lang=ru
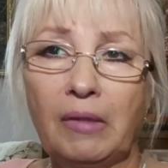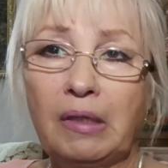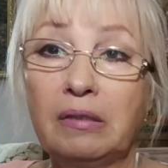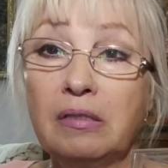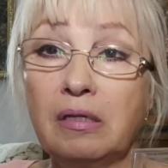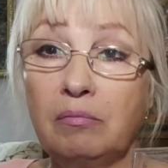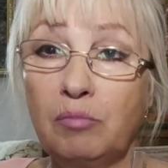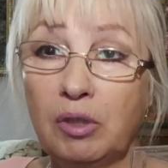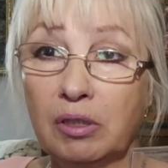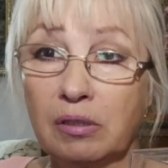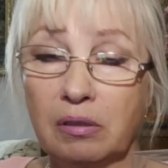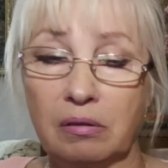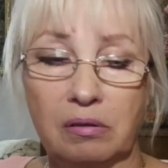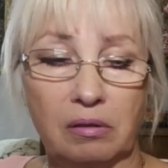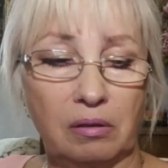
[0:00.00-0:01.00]

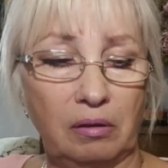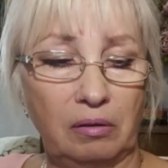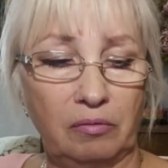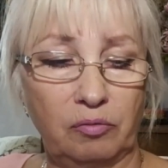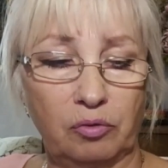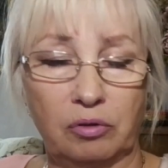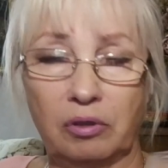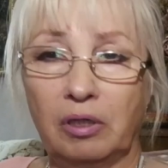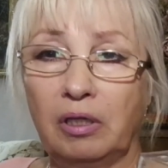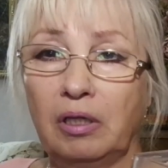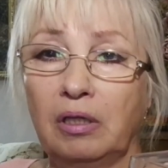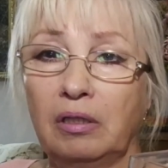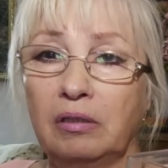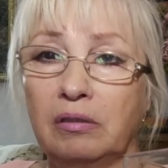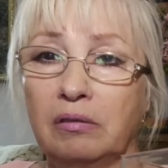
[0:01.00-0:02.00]
замазать. И вот
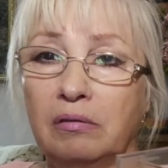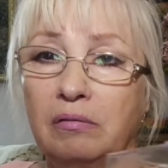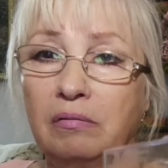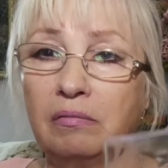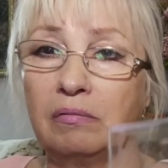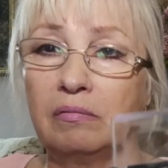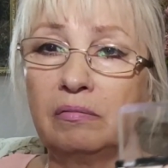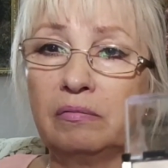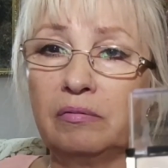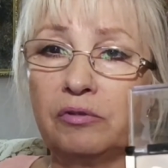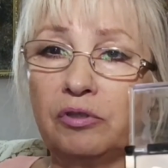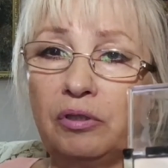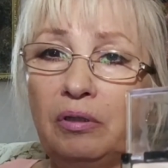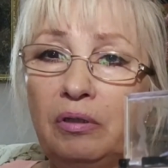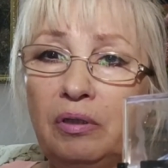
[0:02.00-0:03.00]

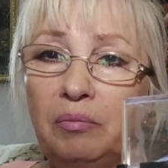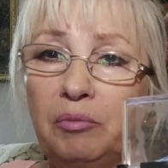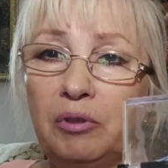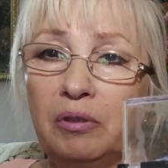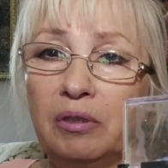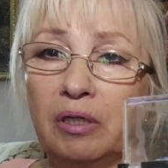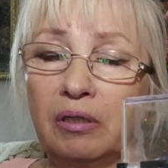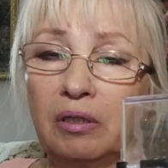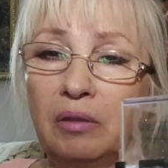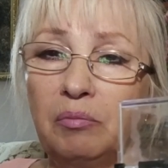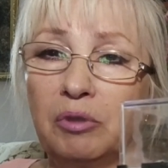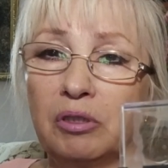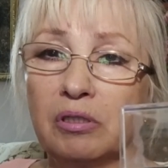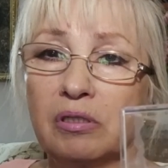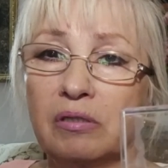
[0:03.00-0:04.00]
тенями
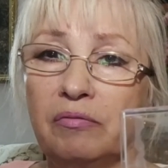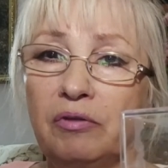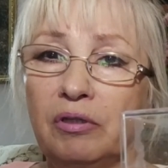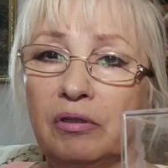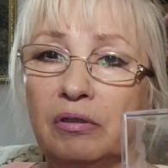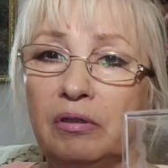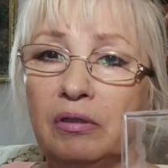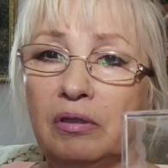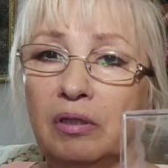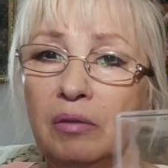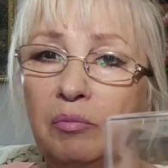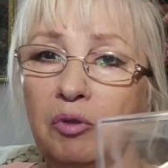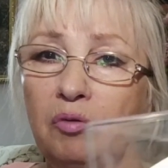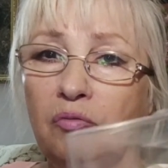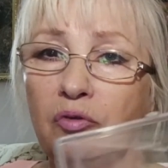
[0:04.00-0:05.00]
какими-то
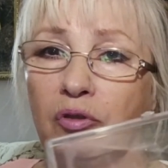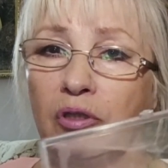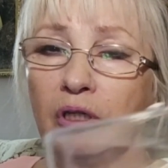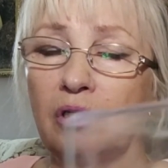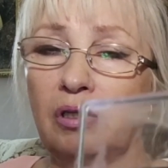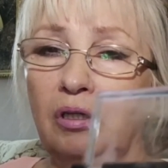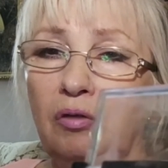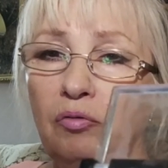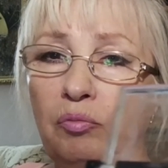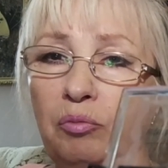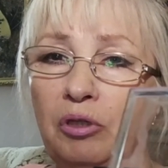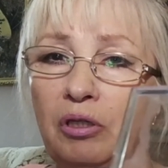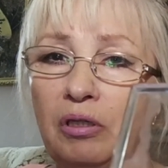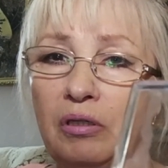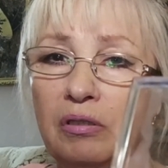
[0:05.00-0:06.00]
светленькими. Ну, вот такие у
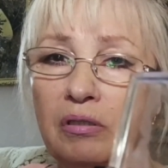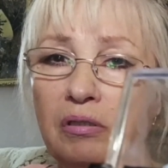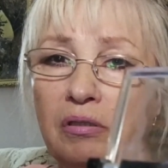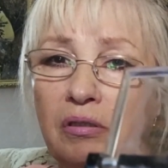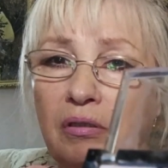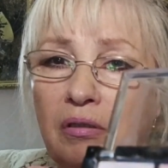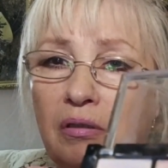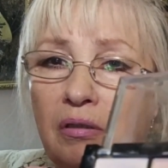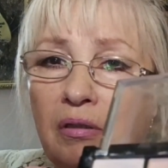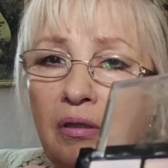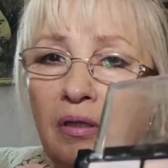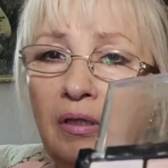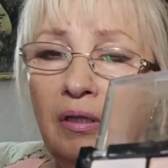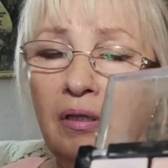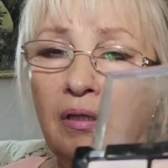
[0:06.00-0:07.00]
меня есть тени.
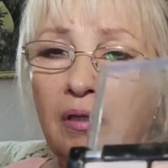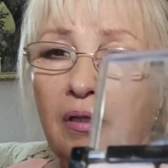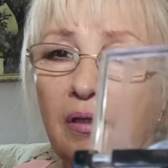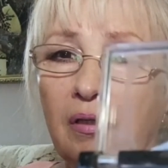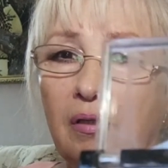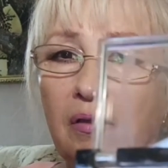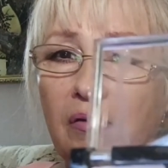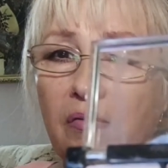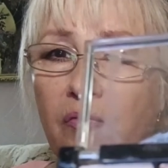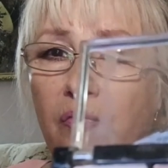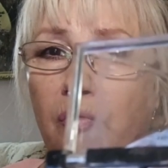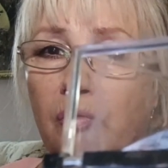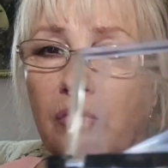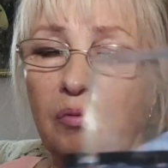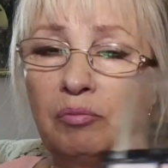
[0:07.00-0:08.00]

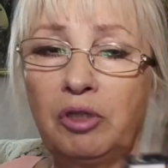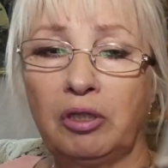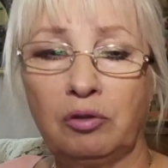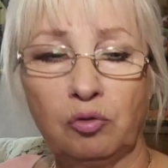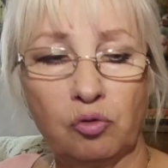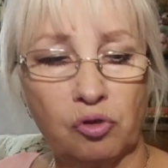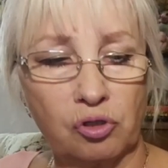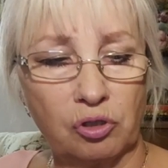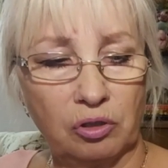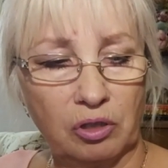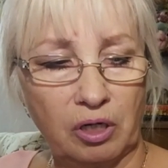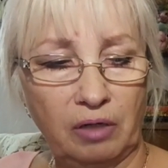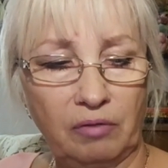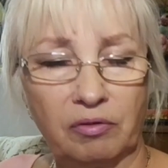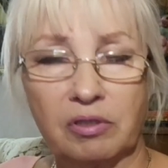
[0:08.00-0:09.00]
Вот. Мне тоже
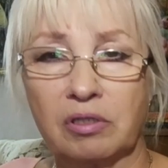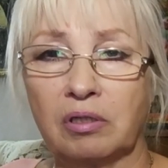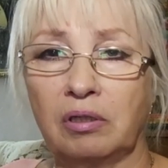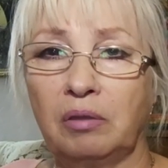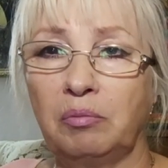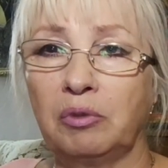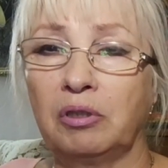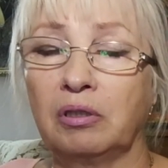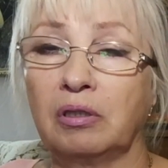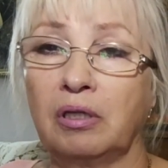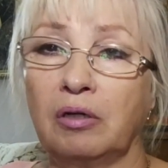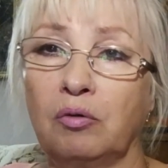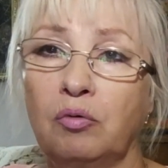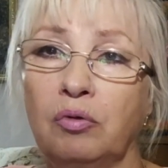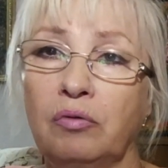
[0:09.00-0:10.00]
нравится именно
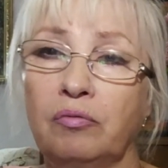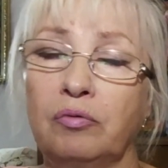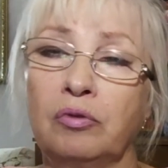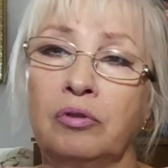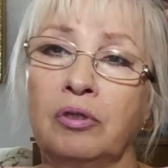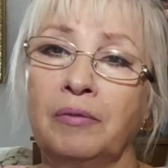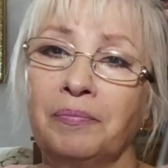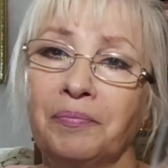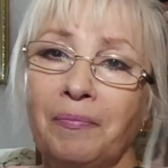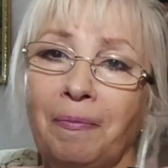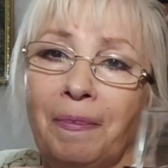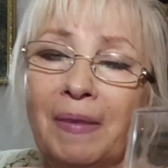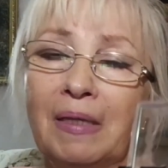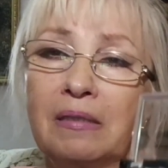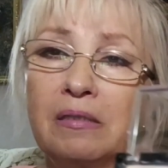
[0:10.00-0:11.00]
такой вот
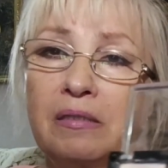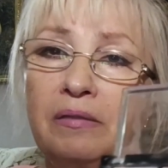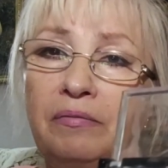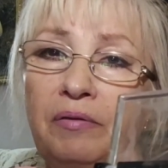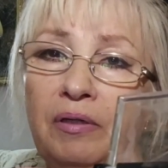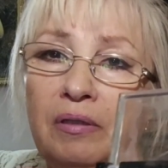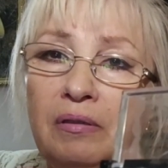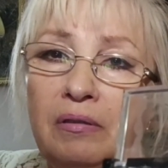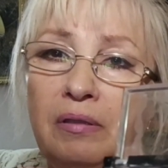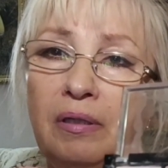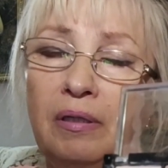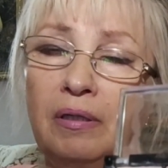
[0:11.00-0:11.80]
цвет,